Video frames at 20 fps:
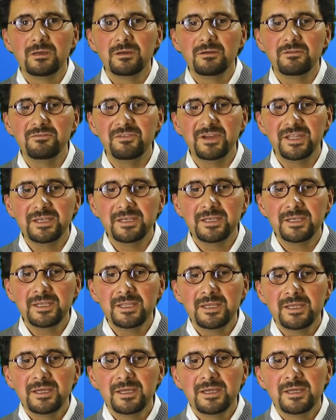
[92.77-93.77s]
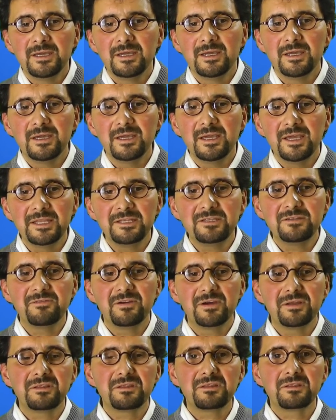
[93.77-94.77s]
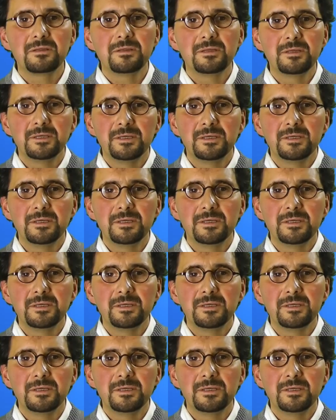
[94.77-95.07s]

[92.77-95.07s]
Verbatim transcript: wenn etwas